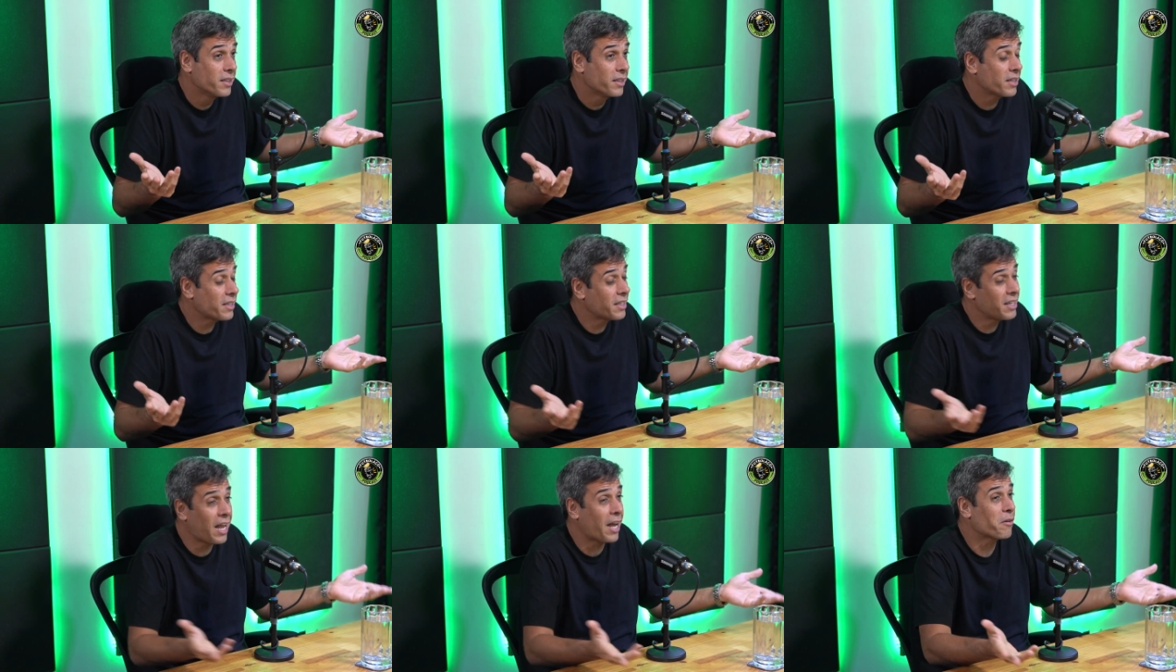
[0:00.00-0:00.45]

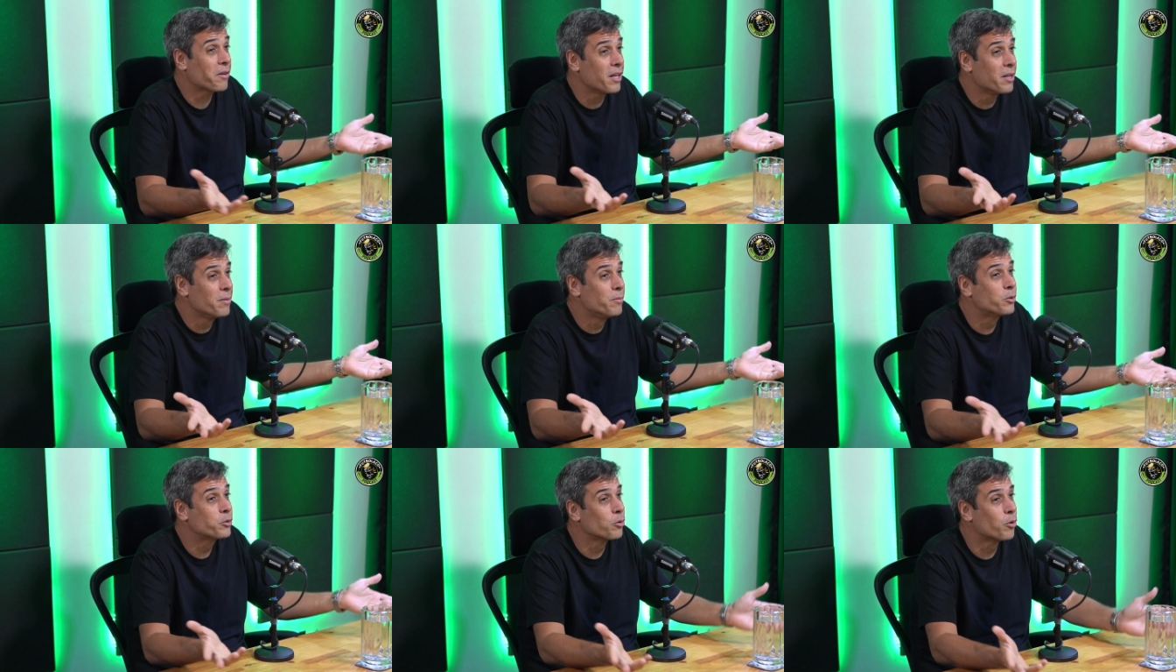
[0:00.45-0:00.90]
Claro que
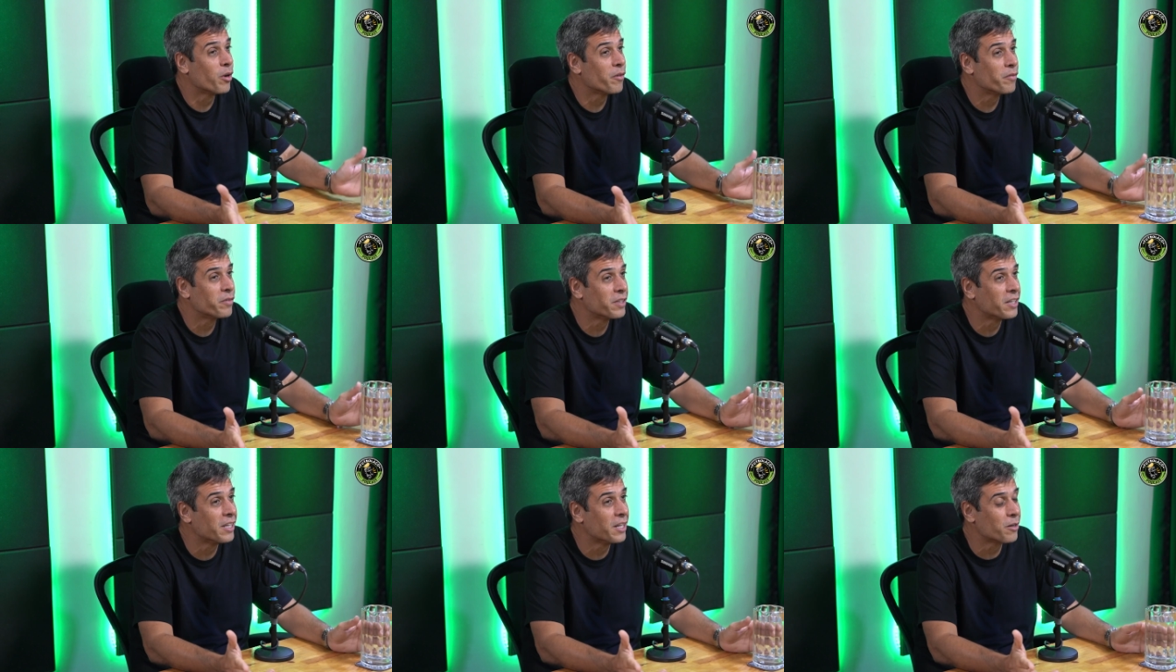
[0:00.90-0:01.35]
ele misturou a
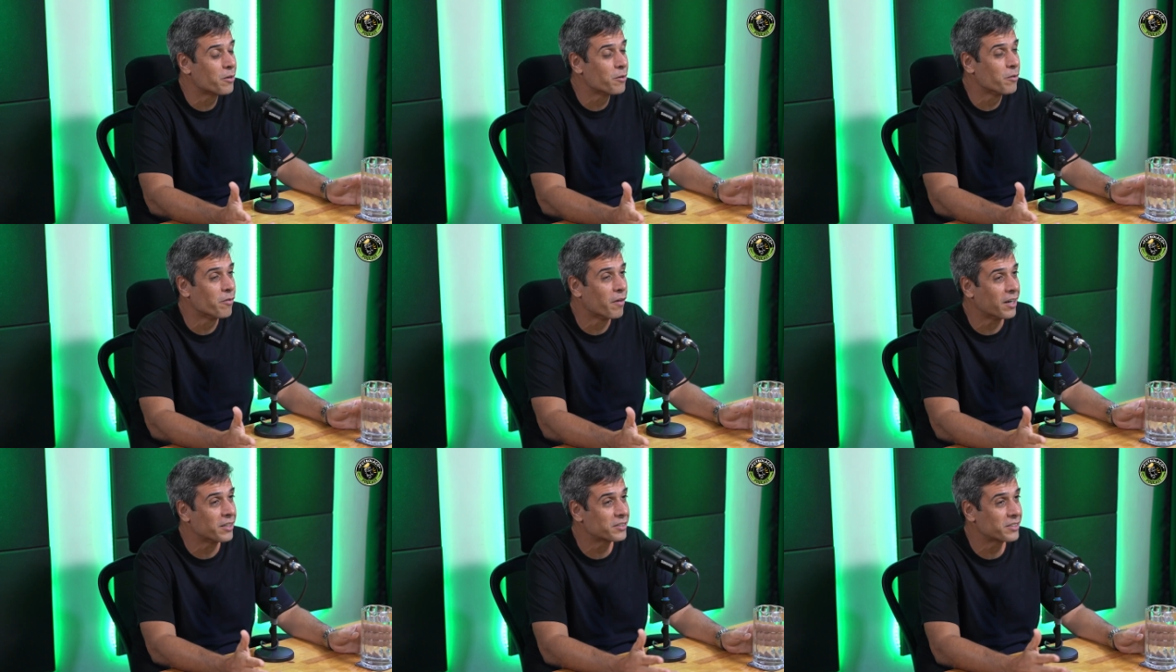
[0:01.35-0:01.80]
vida dele com
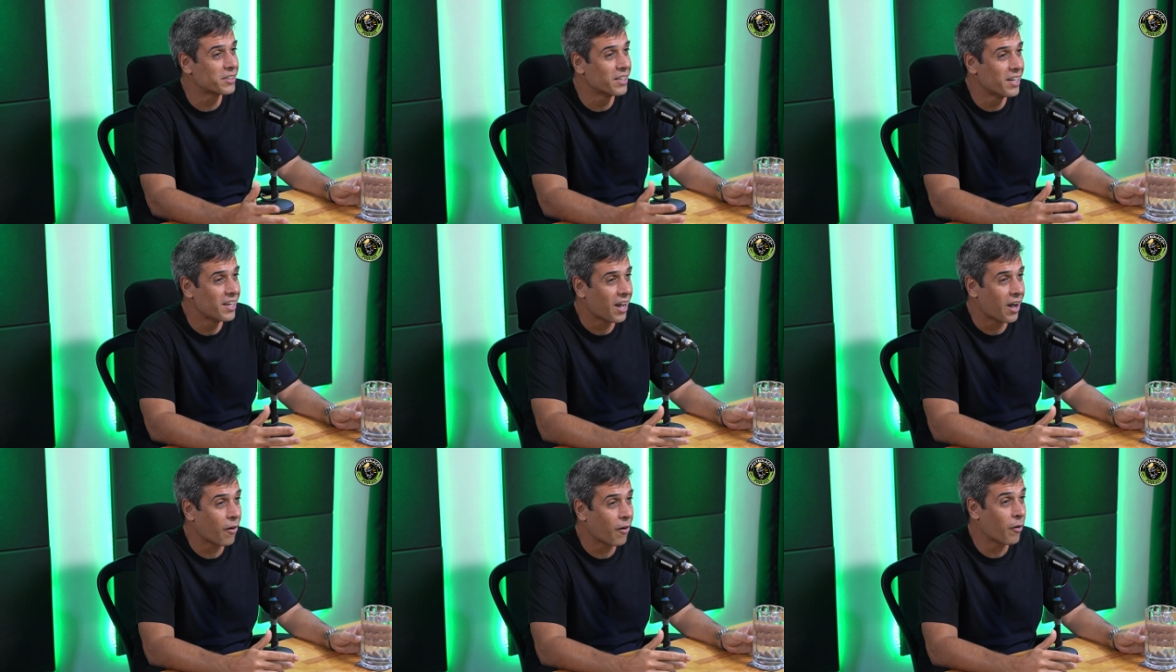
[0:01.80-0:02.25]
o Vasco.
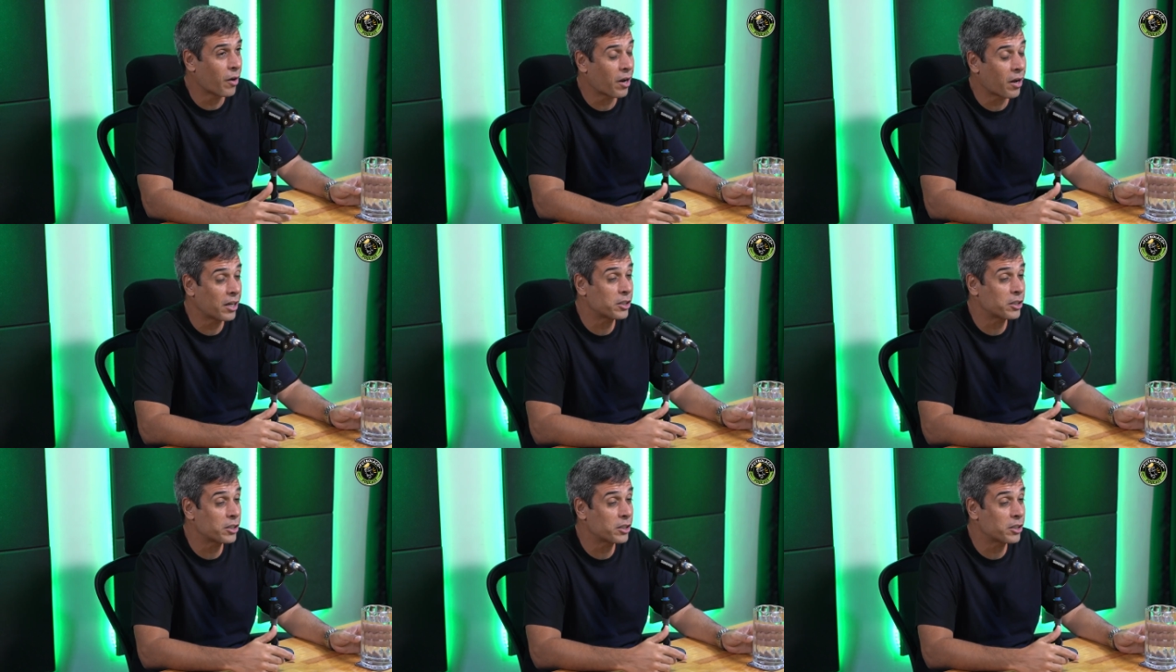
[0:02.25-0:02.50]
Agora,